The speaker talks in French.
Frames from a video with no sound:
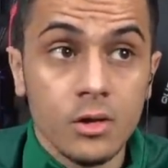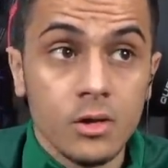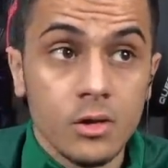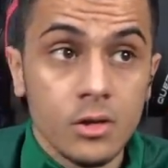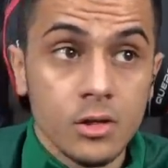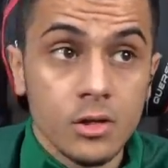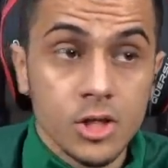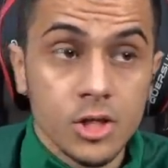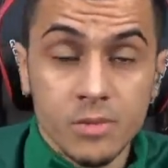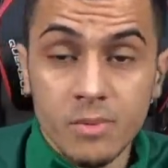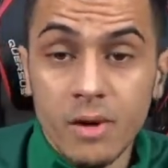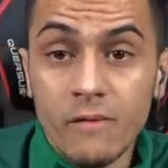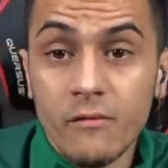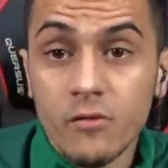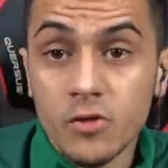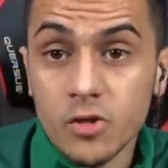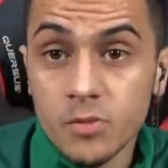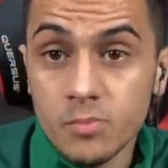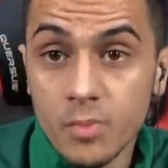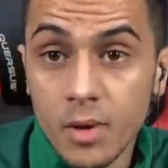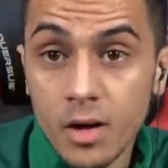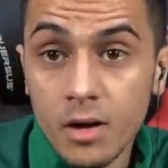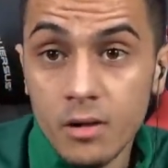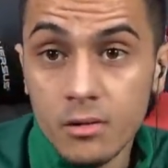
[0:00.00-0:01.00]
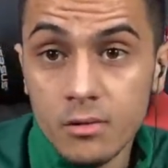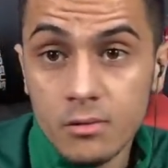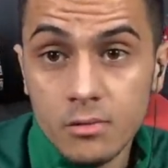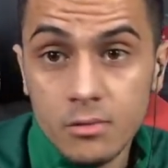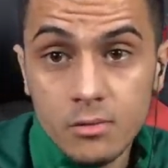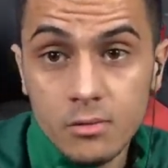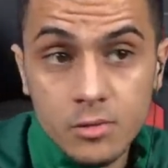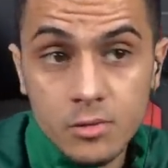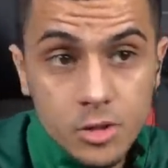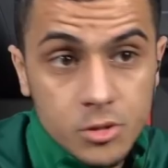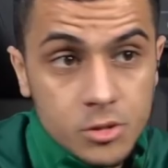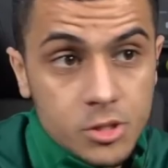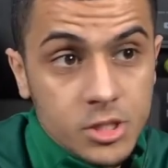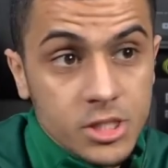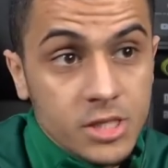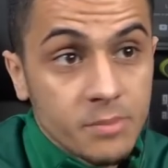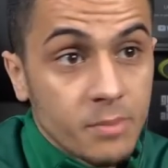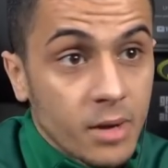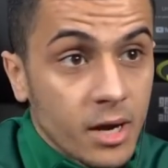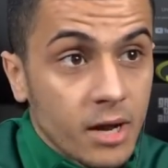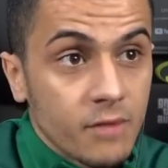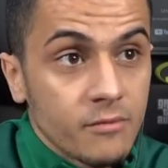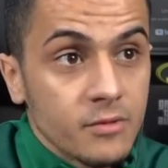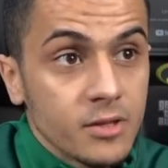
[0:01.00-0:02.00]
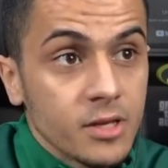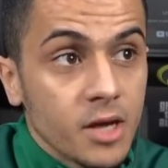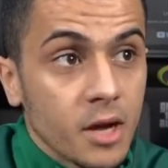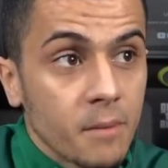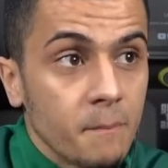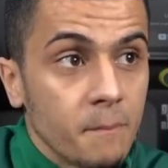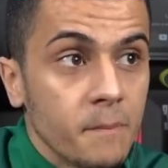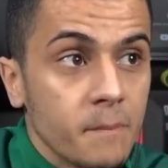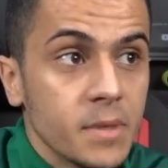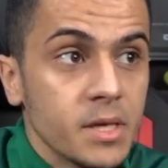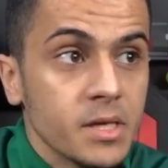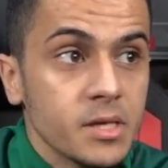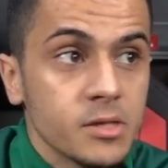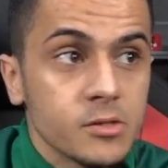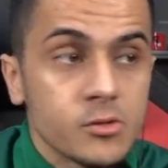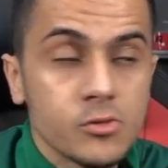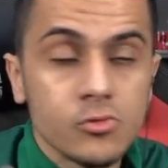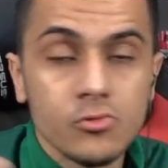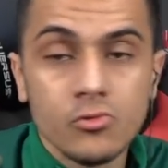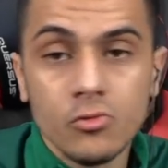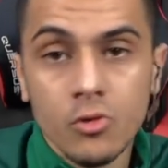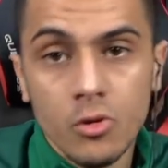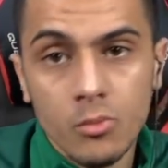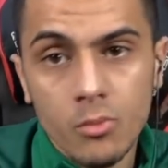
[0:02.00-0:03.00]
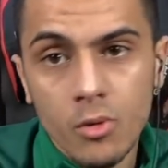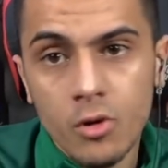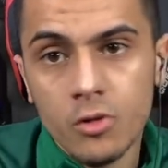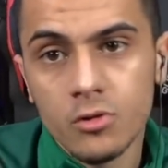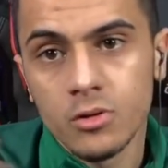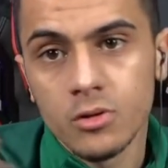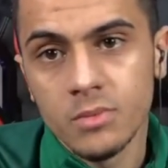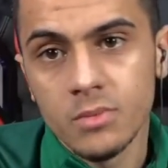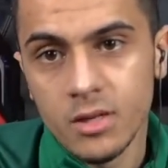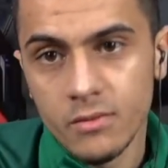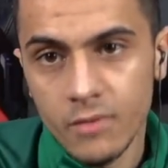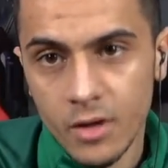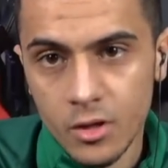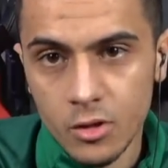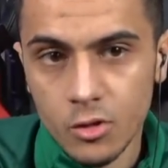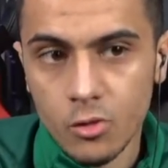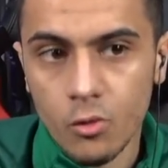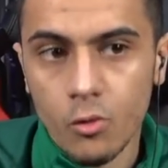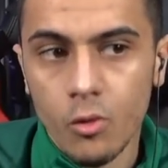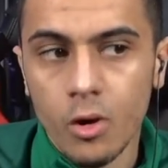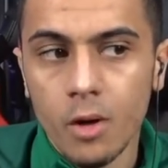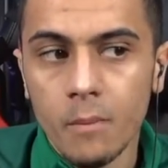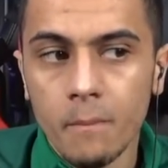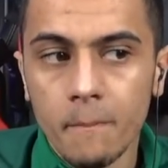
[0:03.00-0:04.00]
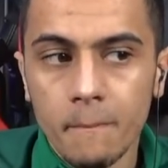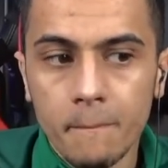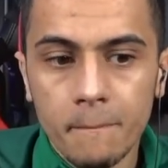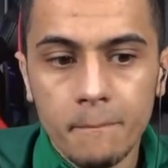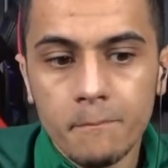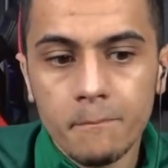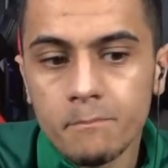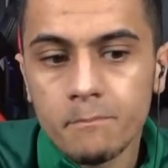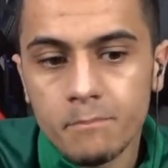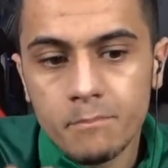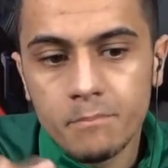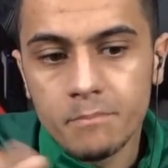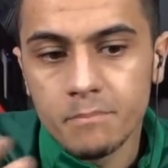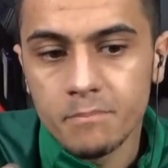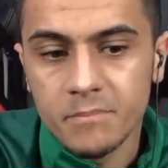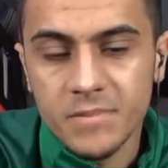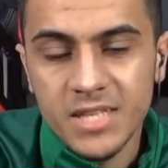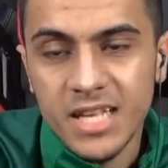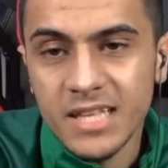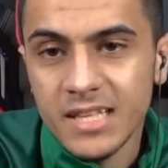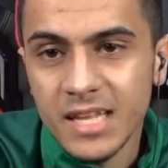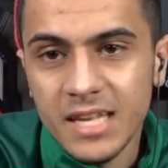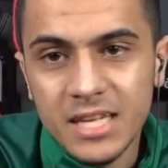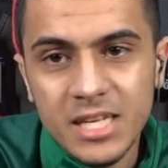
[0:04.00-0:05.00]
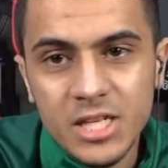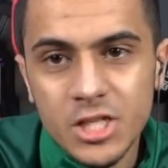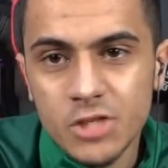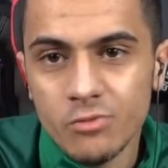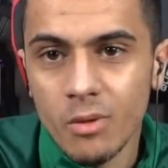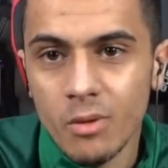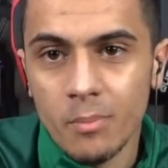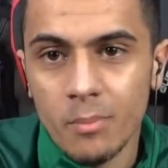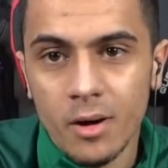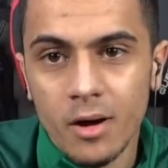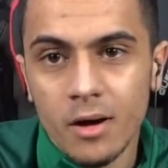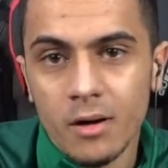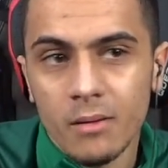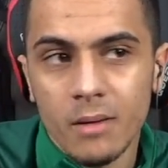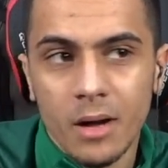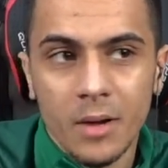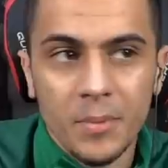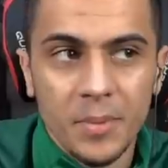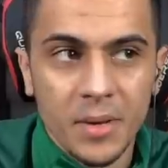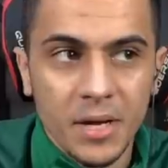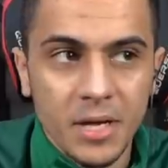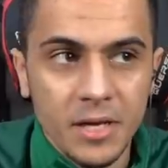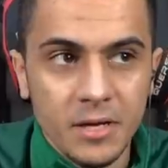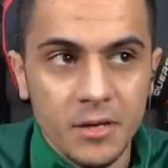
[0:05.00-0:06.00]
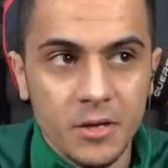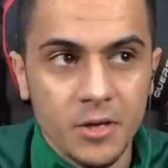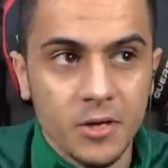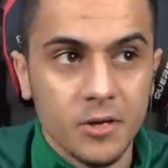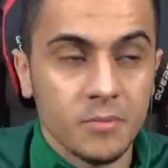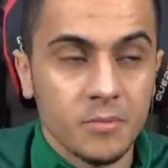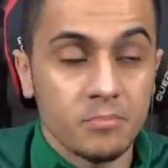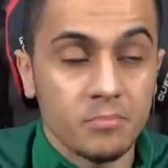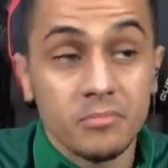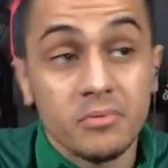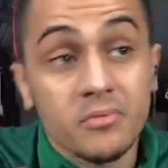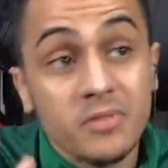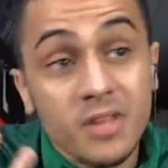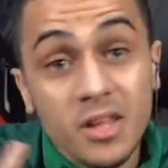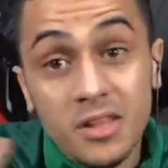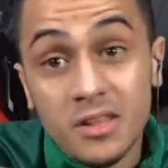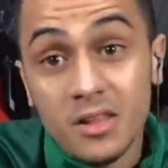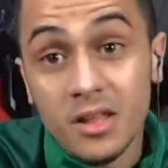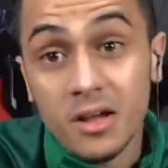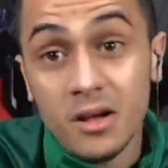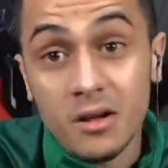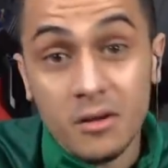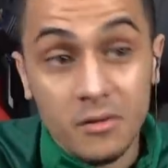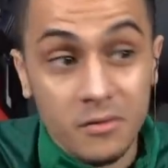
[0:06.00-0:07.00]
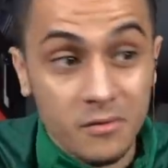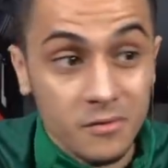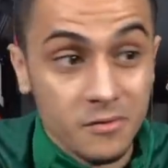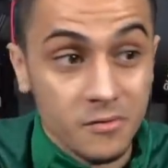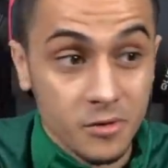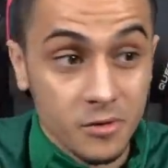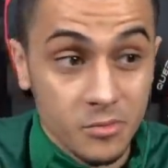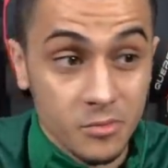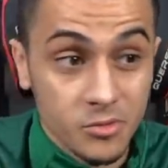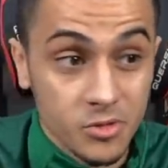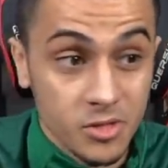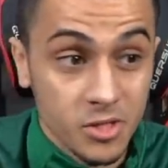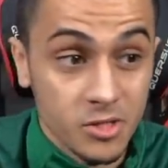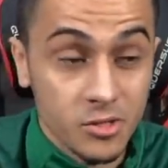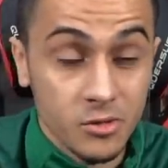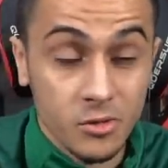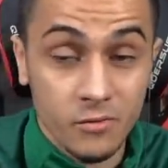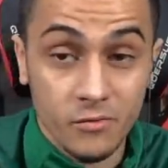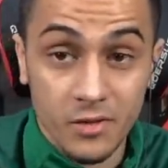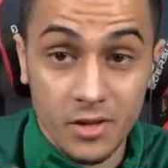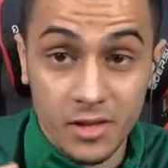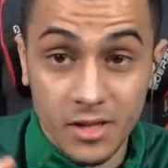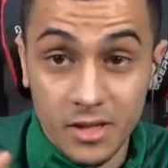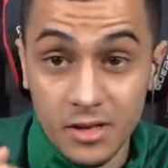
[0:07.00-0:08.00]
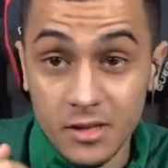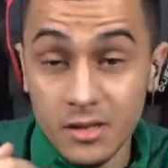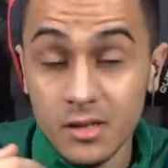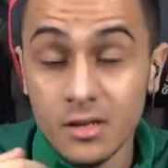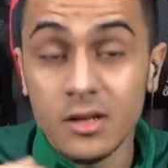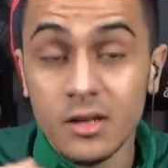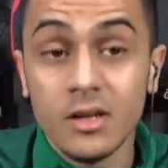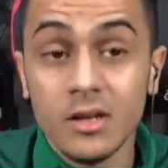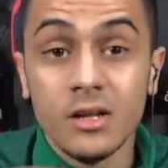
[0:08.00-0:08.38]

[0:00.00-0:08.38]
Je m'avance pas, je dis pas l'avenir, mais sûrement en 2023. Cette année, je vois pas. Après, euh, peut-être, hein, comme je l'ai dit en fin d'année.